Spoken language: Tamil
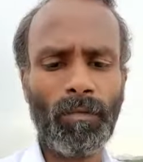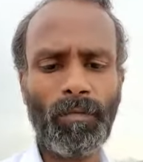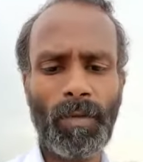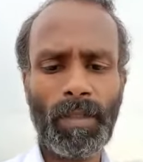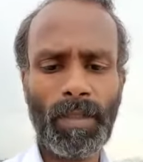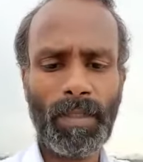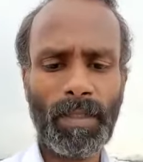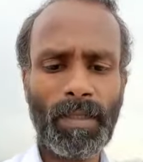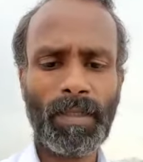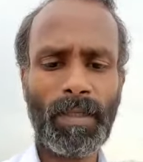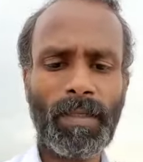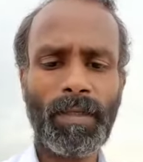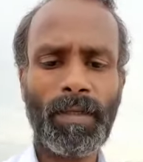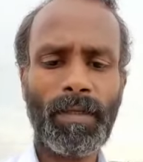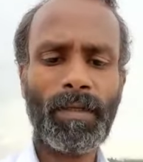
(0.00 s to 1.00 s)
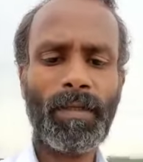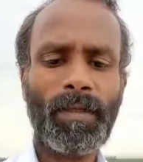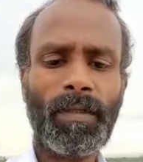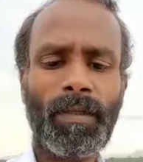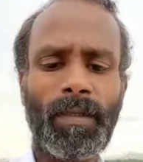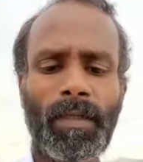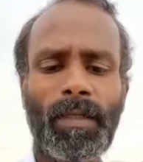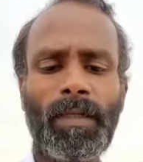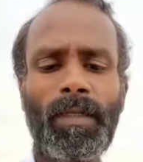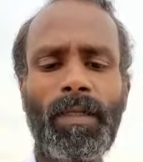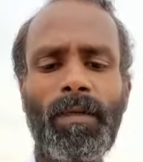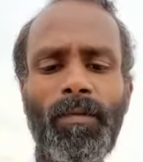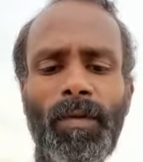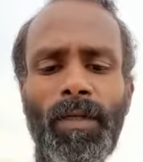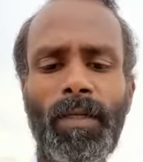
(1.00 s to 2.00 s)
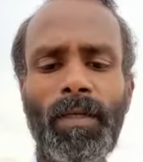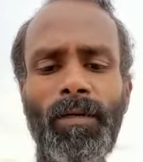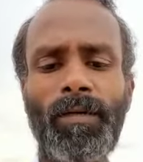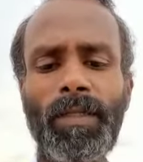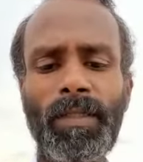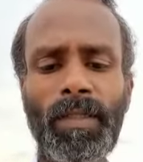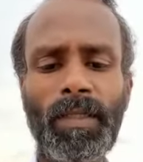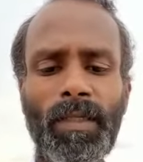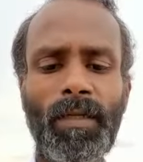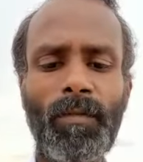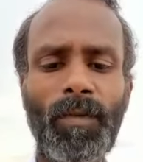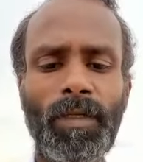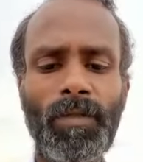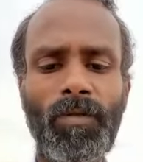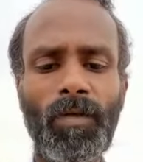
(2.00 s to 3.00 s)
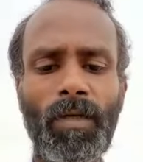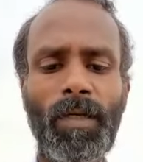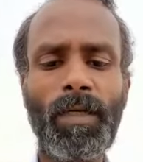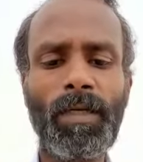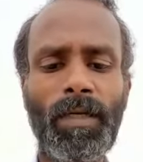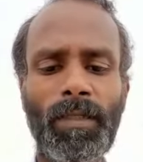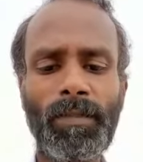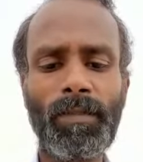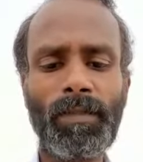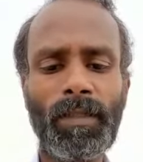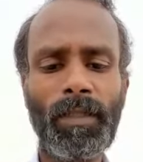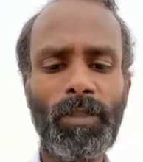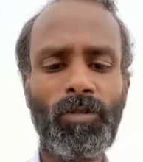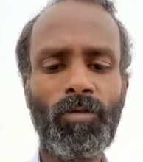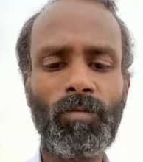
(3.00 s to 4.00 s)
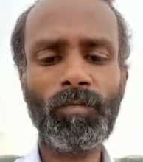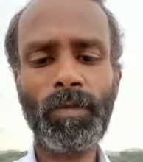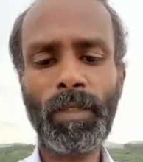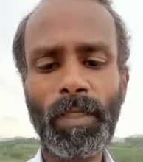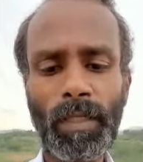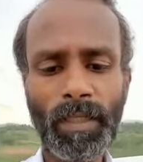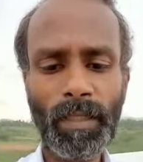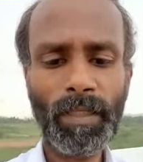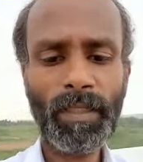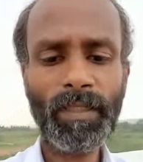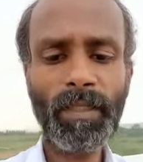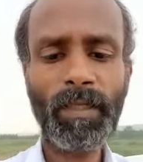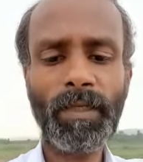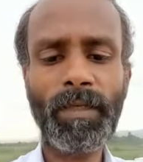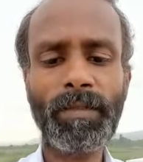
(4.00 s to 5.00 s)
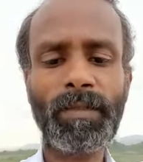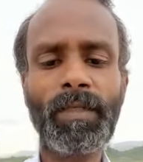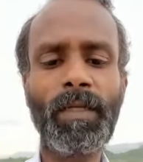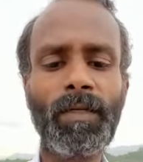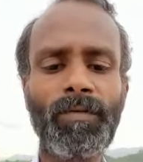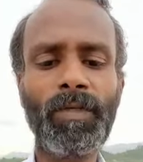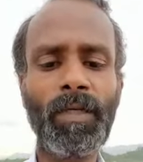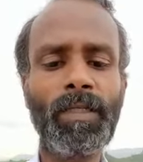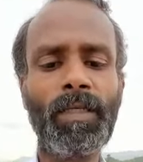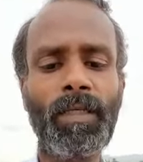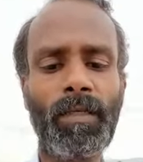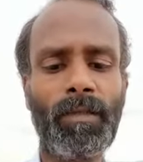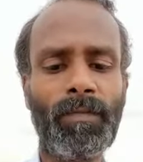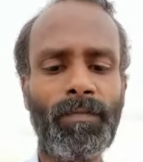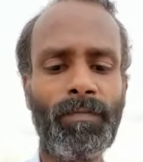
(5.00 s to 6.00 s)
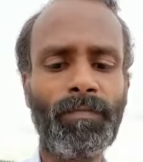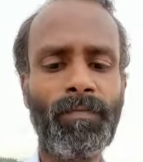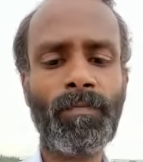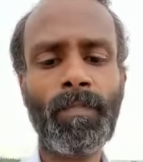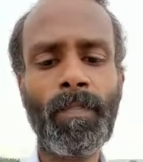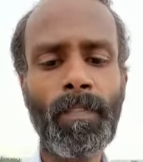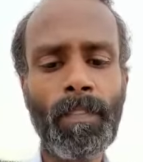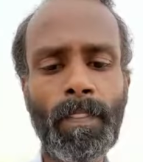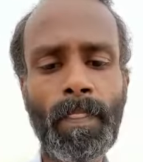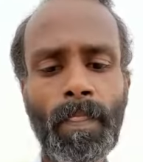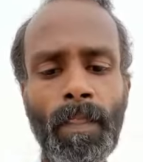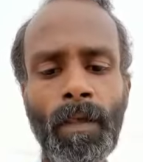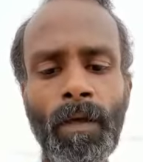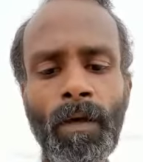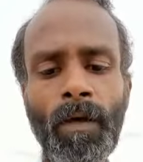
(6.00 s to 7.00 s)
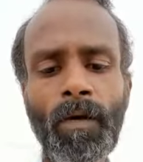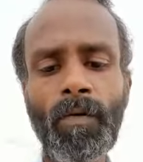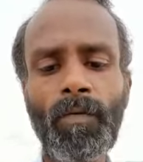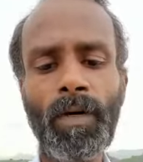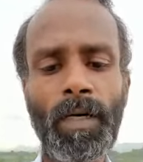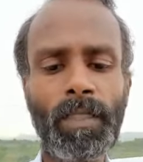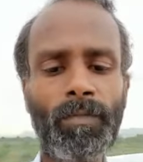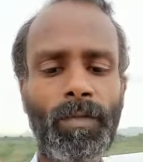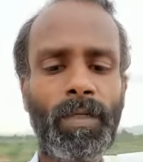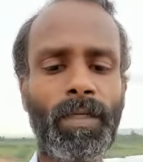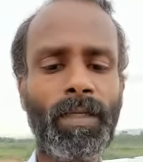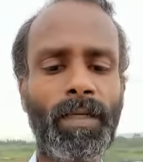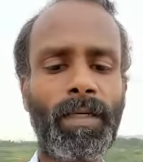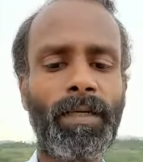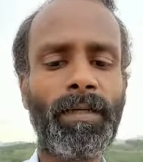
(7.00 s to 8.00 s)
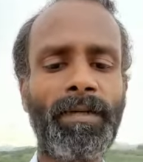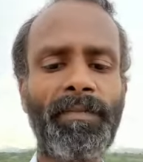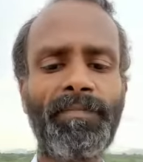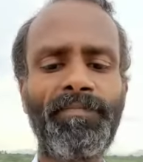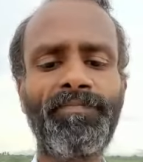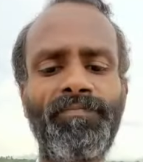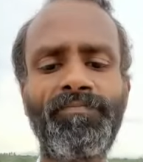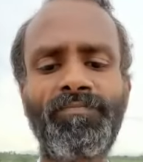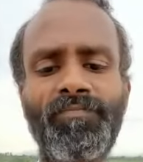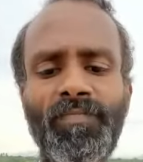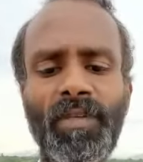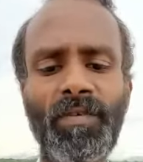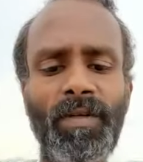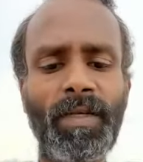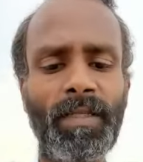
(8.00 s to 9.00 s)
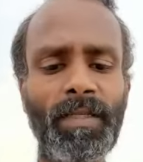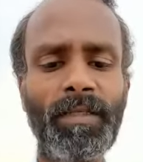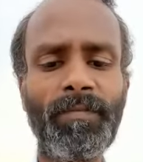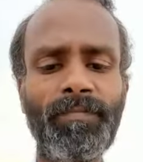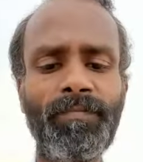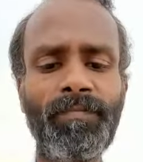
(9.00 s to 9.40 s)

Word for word: பல இடங்களில் பல வைத்தியர்கள் மருத்துவர்களை சந்தித்தும் எனக்கு இருந்த சில வியாதிகள் வாதம் என்கிற வியாதி